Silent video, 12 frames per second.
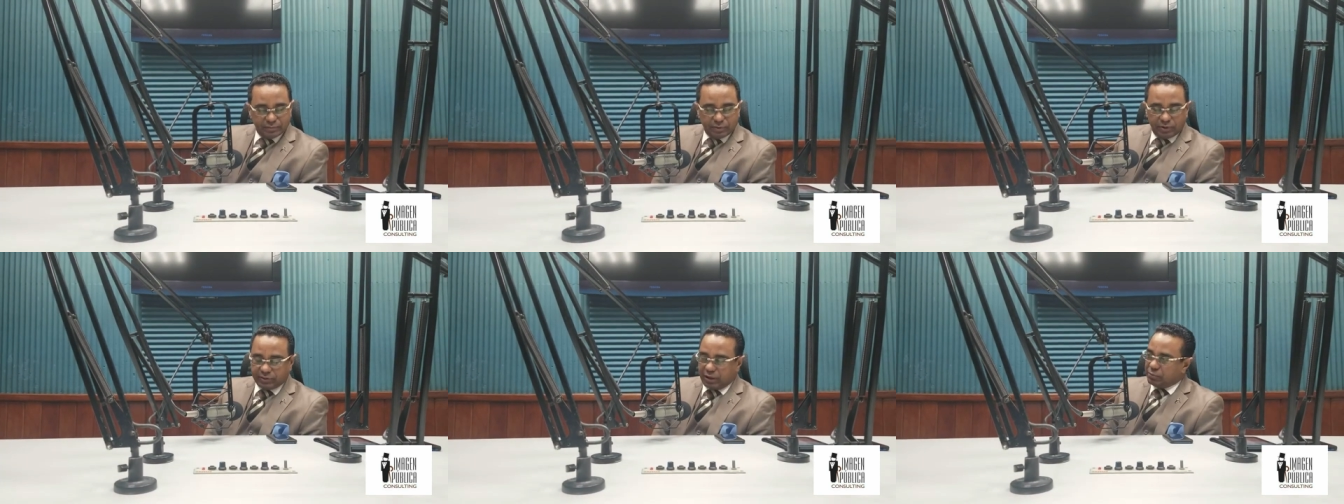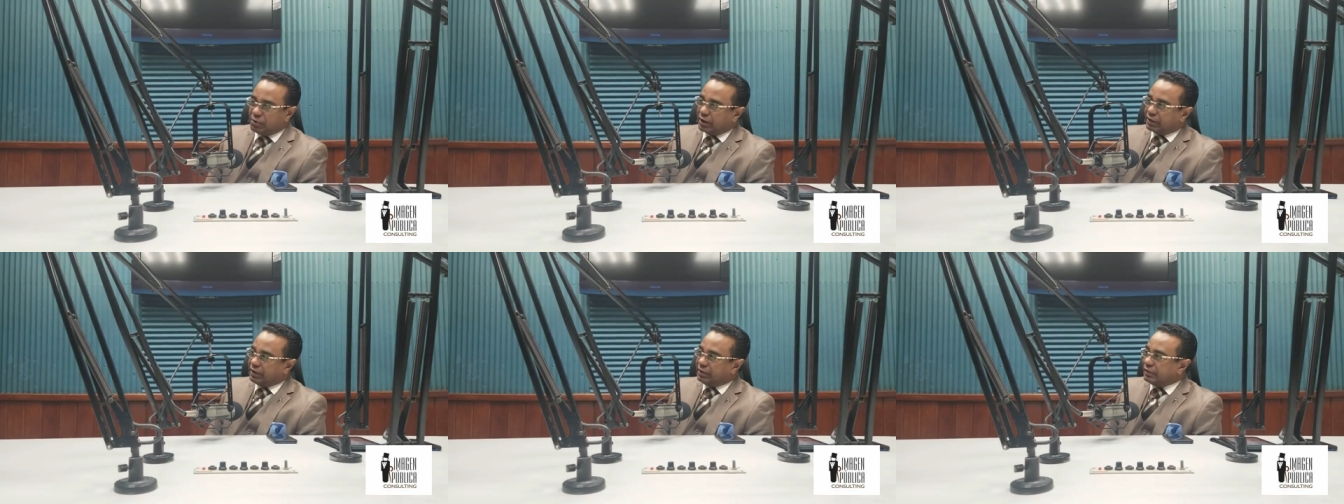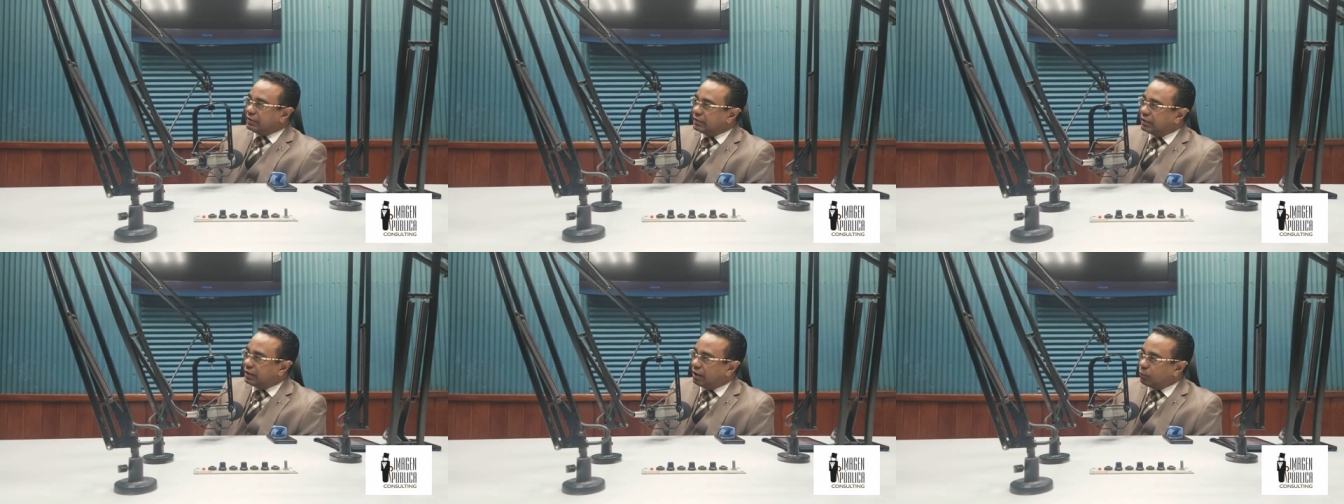pero estamos aquí
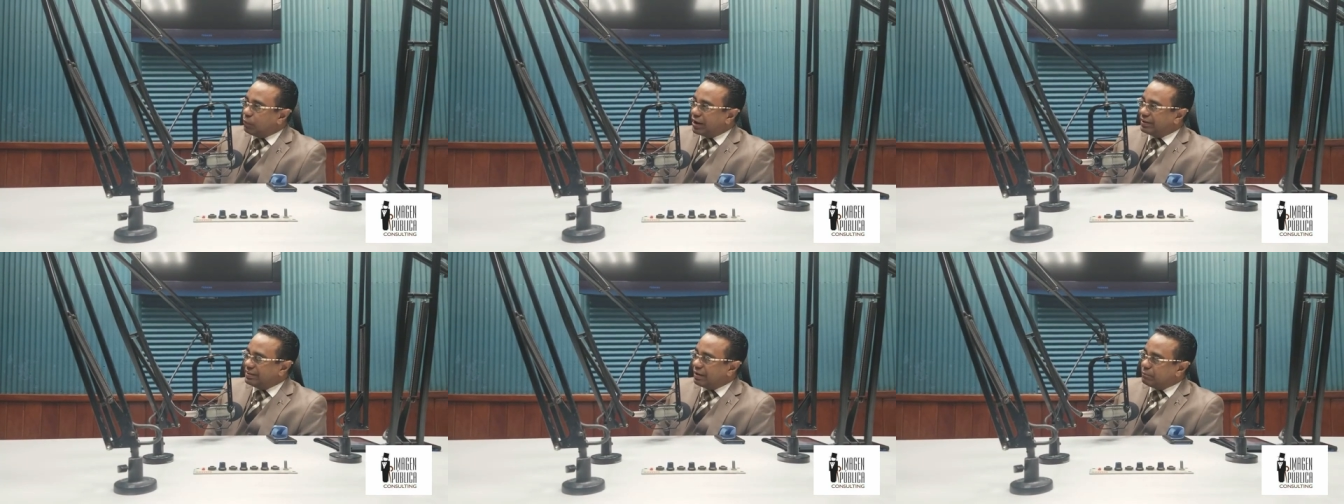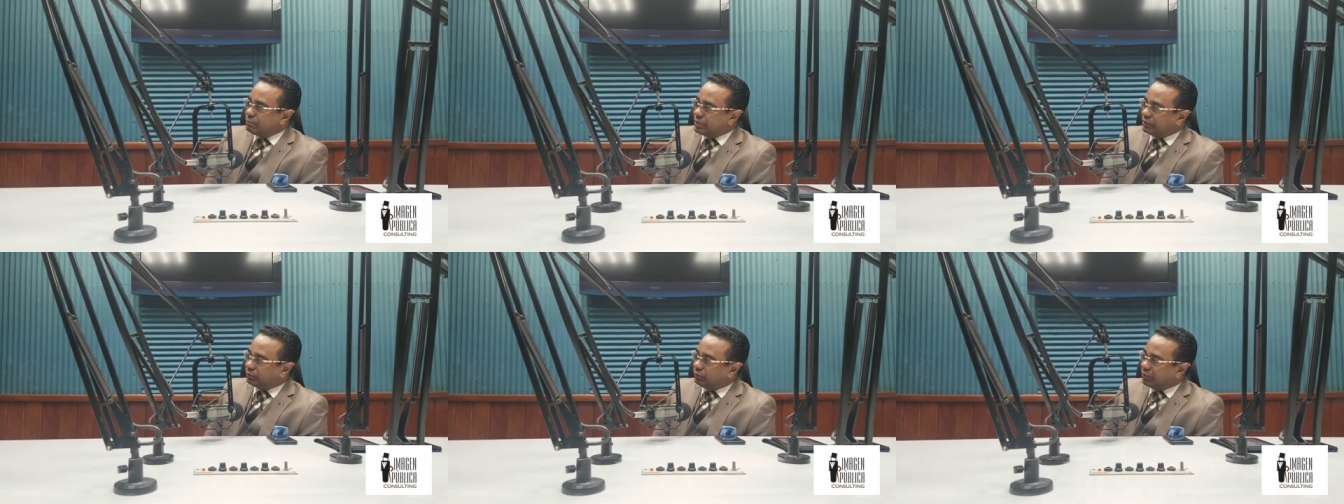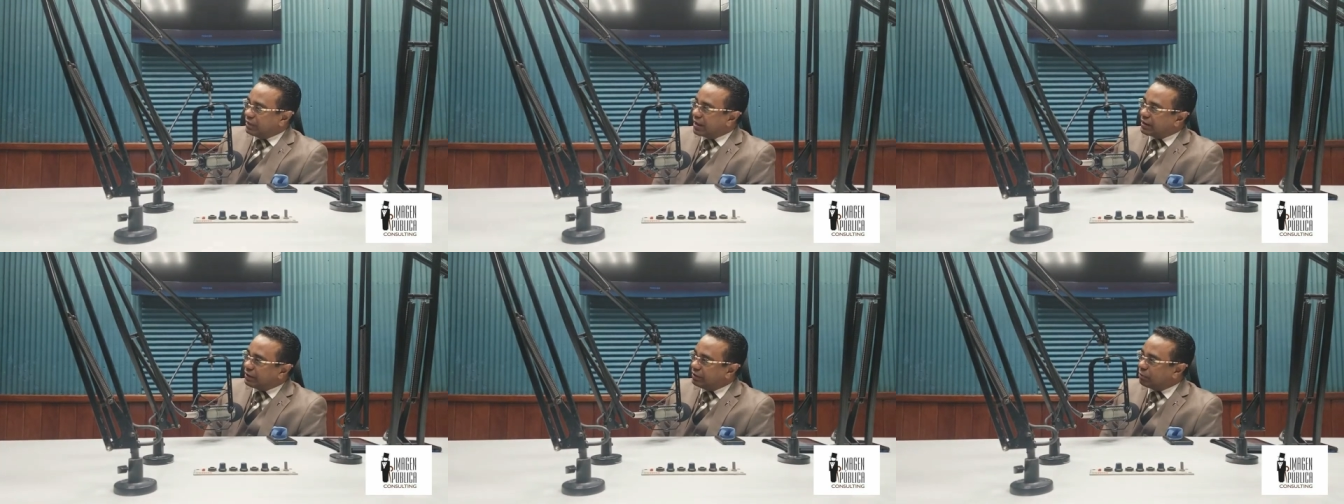la Guardia
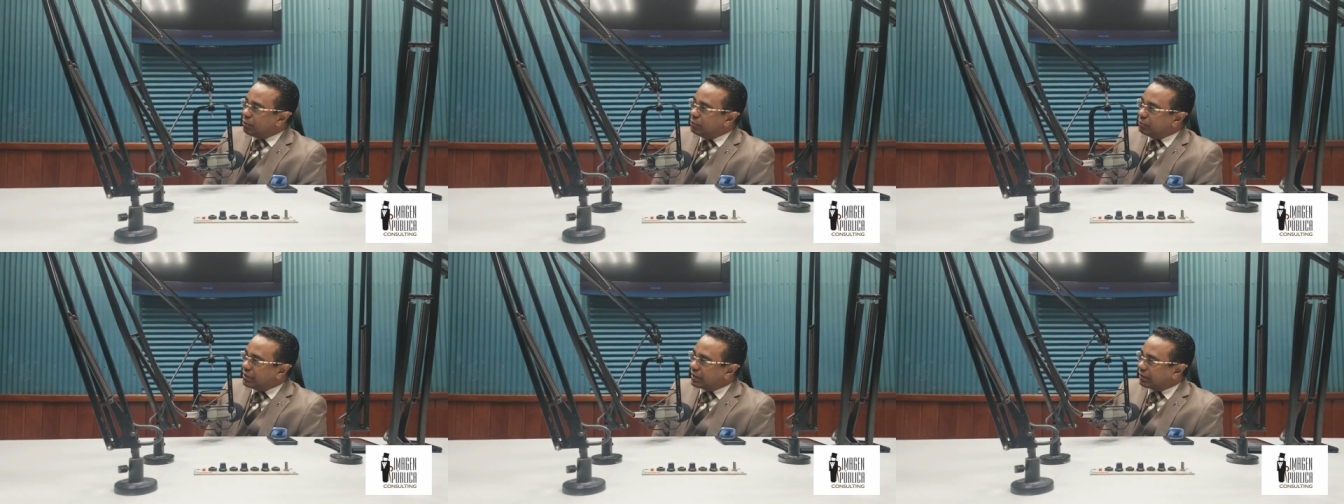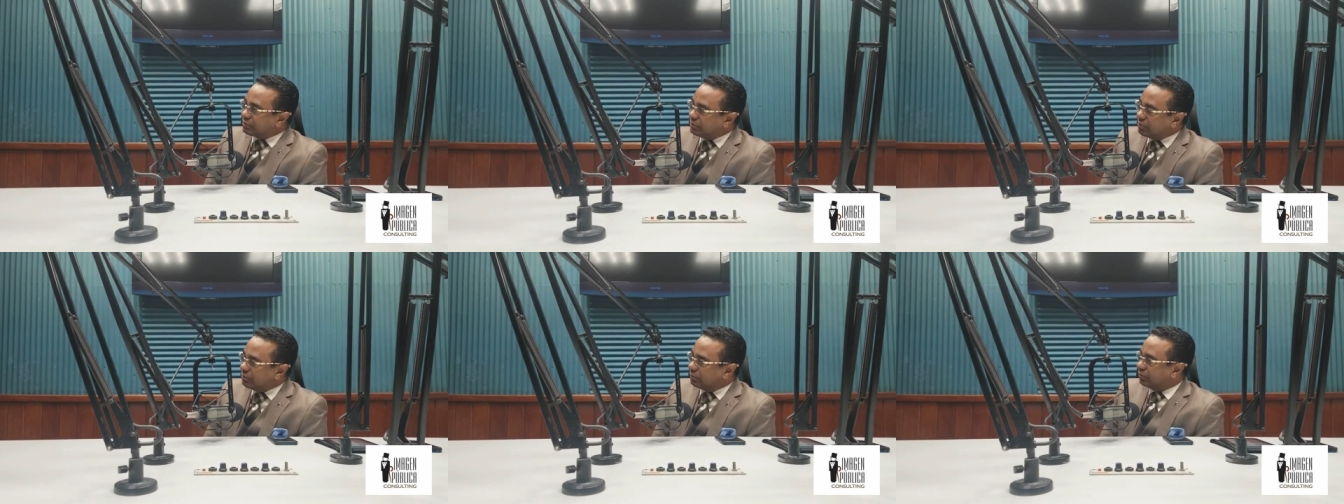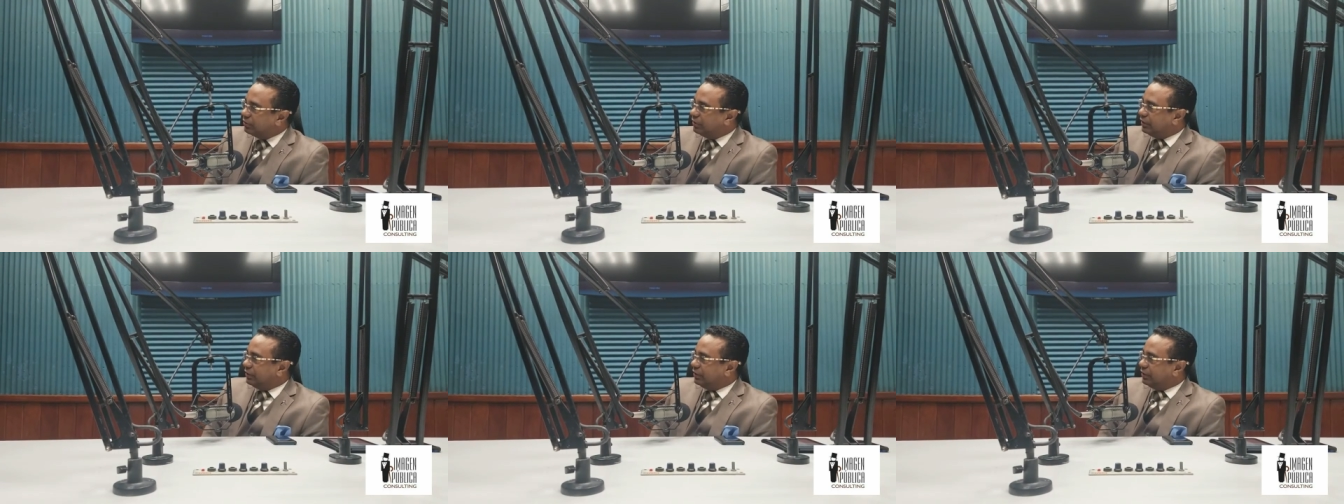Petroliana de Comunicación. así